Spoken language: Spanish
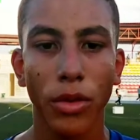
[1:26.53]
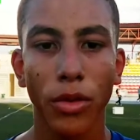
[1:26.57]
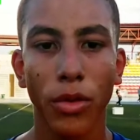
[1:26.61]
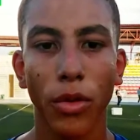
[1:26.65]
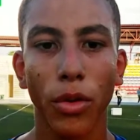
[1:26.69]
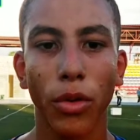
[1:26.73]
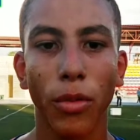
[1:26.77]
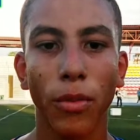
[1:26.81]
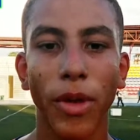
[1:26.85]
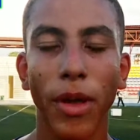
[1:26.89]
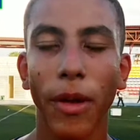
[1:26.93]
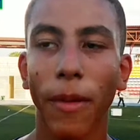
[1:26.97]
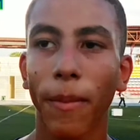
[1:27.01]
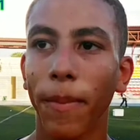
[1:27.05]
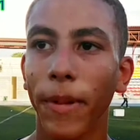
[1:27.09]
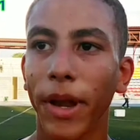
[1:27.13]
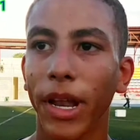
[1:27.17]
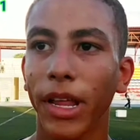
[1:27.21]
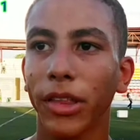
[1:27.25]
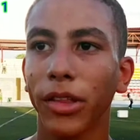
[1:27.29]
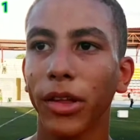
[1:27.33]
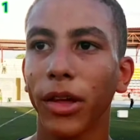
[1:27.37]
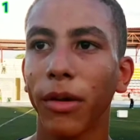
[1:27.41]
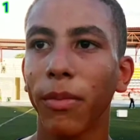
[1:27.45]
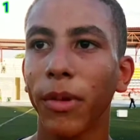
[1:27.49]
Yo, mi
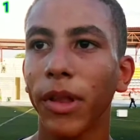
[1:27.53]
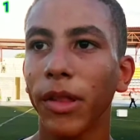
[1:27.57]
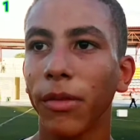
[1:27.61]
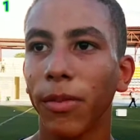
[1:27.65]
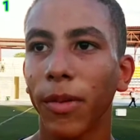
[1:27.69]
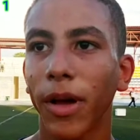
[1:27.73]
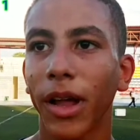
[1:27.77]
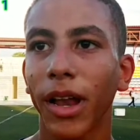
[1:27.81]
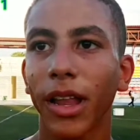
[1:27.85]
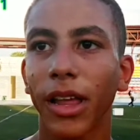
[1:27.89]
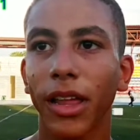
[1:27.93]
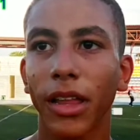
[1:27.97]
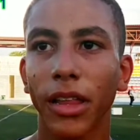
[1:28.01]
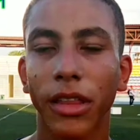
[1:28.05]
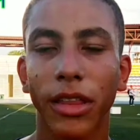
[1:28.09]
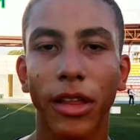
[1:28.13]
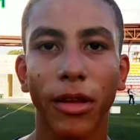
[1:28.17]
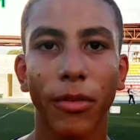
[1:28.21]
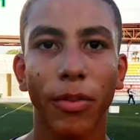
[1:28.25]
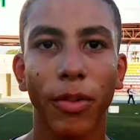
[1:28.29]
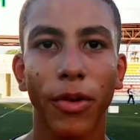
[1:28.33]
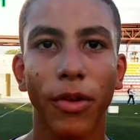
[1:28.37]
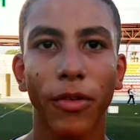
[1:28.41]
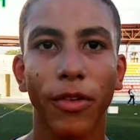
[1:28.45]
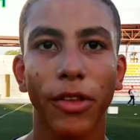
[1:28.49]
aspiración principal es
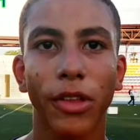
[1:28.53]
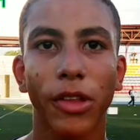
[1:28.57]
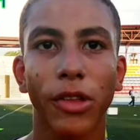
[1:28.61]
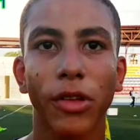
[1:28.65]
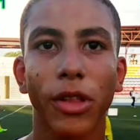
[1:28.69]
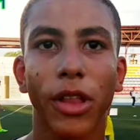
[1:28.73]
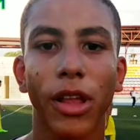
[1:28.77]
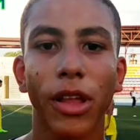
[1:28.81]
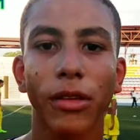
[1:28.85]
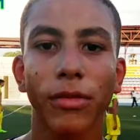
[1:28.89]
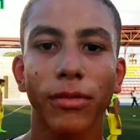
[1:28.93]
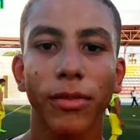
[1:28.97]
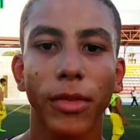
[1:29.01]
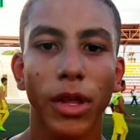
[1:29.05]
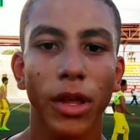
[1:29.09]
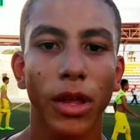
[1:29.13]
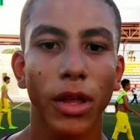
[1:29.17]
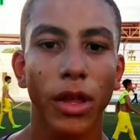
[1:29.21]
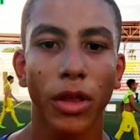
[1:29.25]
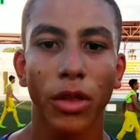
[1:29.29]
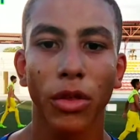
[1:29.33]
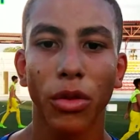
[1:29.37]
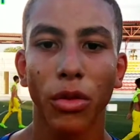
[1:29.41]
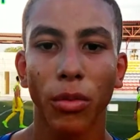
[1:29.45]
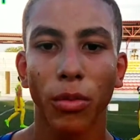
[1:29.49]
ser profesional,
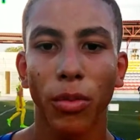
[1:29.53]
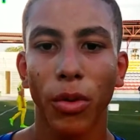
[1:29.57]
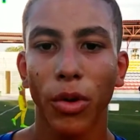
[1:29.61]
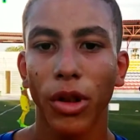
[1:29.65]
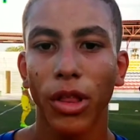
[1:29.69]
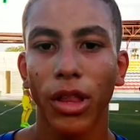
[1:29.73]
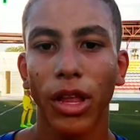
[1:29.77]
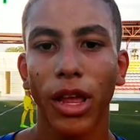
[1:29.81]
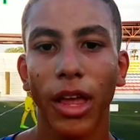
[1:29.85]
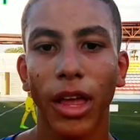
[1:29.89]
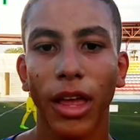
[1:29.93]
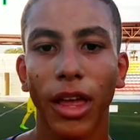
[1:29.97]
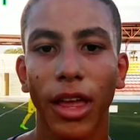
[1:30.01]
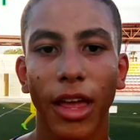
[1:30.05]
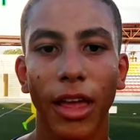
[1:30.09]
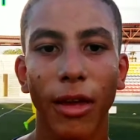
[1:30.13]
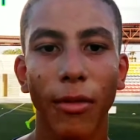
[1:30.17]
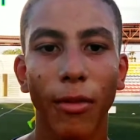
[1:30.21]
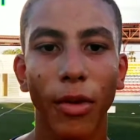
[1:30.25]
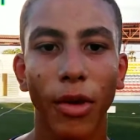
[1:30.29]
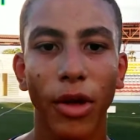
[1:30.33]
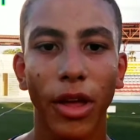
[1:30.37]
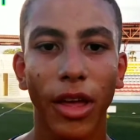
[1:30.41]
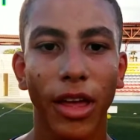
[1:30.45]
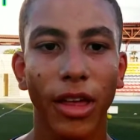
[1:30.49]
no importa en qué
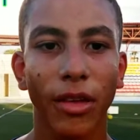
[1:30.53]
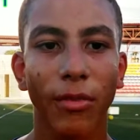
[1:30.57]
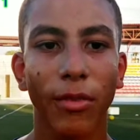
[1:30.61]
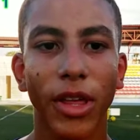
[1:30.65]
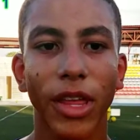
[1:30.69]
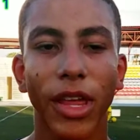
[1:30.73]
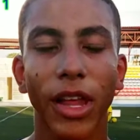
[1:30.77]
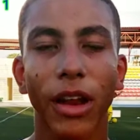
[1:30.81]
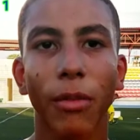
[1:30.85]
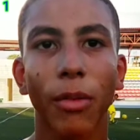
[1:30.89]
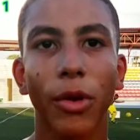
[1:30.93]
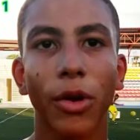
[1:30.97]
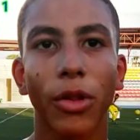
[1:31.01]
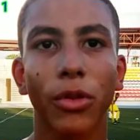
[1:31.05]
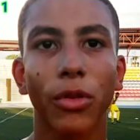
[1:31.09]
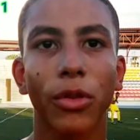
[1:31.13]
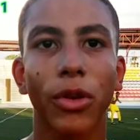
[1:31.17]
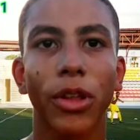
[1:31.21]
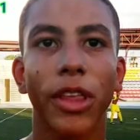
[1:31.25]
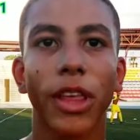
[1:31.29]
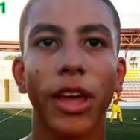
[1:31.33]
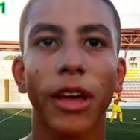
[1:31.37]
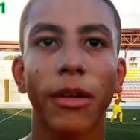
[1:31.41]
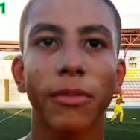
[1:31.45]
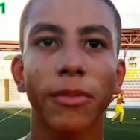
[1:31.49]
equipo, en que me dé la
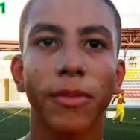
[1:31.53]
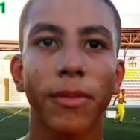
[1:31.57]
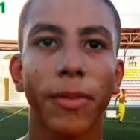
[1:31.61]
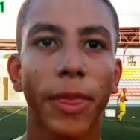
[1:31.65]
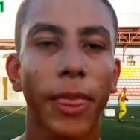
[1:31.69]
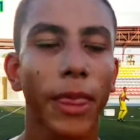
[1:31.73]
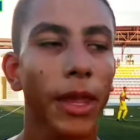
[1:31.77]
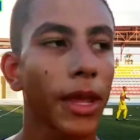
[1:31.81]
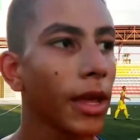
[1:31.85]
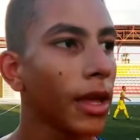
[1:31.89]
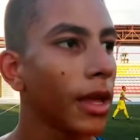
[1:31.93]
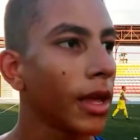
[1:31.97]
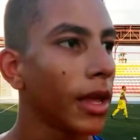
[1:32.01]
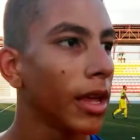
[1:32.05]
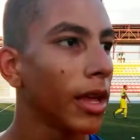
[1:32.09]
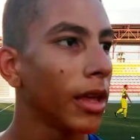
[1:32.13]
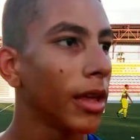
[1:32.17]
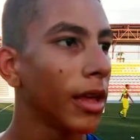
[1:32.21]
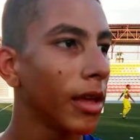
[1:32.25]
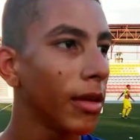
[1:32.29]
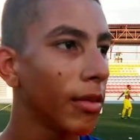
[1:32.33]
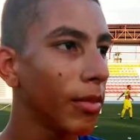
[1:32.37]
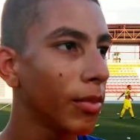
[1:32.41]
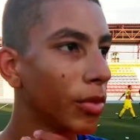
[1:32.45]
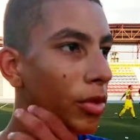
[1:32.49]
oportunidad,
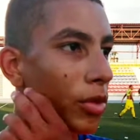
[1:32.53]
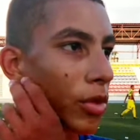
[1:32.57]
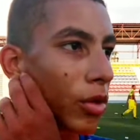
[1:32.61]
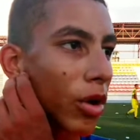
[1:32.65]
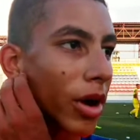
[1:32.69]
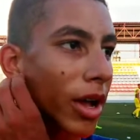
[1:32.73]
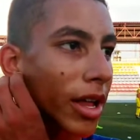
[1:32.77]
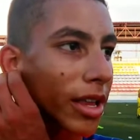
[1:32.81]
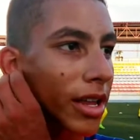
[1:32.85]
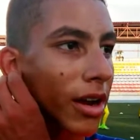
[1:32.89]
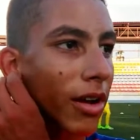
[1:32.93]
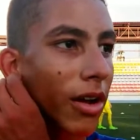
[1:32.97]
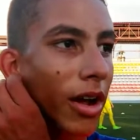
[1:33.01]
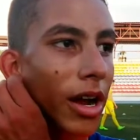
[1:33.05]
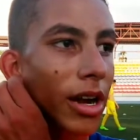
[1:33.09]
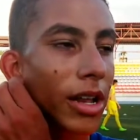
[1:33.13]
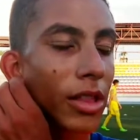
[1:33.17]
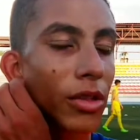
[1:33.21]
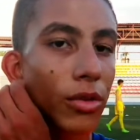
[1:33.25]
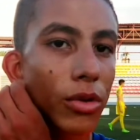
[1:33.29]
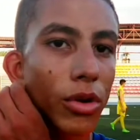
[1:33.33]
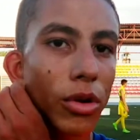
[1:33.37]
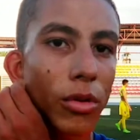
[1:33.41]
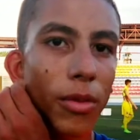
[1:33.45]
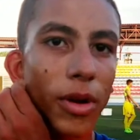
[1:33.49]
y toca
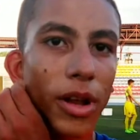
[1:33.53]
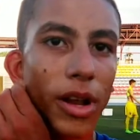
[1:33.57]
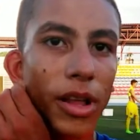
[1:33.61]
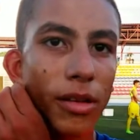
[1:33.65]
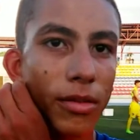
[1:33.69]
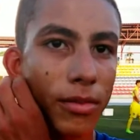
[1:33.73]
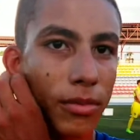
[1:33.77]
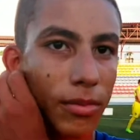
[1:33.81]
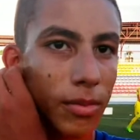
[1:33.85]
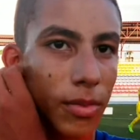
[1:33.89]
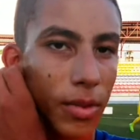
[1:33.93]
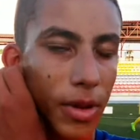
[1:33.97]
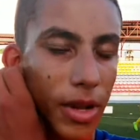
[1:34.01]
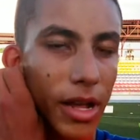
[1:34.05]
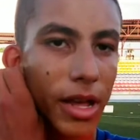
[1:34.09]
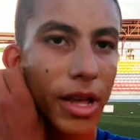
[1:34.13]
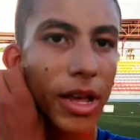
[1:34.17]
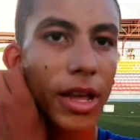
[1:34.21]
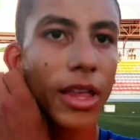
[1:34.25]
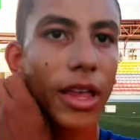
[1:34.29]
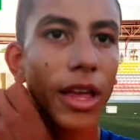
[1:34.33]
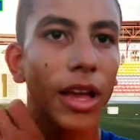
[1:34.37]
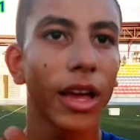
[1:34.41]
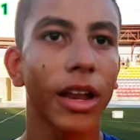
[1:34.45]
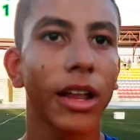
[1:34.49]
trabajar duro para,
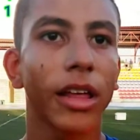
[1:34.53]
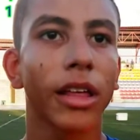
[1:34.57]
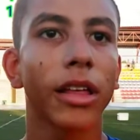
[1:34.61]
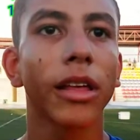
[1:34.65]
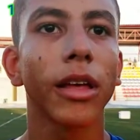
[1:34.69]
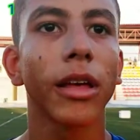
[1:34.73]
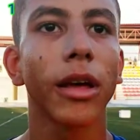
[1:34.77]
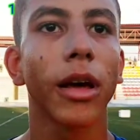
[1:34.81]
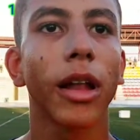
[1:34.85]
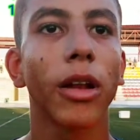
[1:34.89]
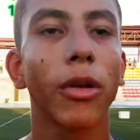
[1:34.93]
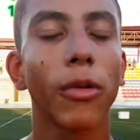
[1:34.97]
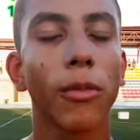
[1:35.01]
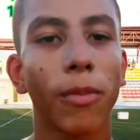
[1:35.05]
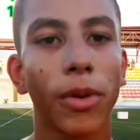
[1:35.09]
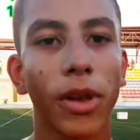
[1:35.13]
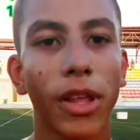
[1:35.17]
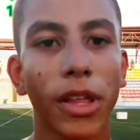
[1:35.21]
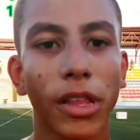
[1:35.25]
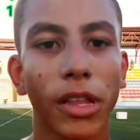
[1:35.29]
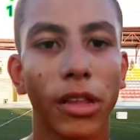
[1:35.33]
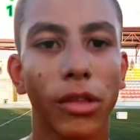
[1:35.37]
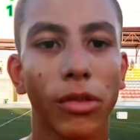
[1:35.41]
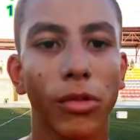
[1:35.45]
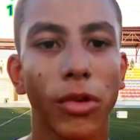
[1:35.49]
para llegar, para
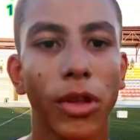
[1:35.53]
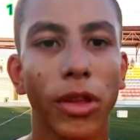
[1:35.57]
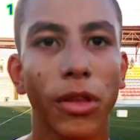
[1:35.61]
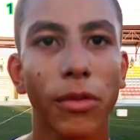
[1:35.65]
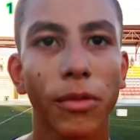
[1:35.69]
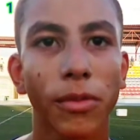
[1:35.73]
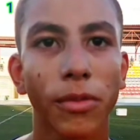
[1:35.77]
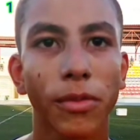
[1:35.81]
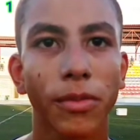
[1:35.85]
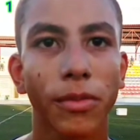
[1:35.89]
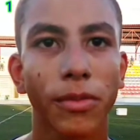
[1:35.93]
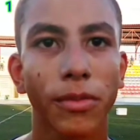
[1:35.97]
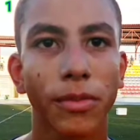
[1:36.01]
cumplir ese sueño.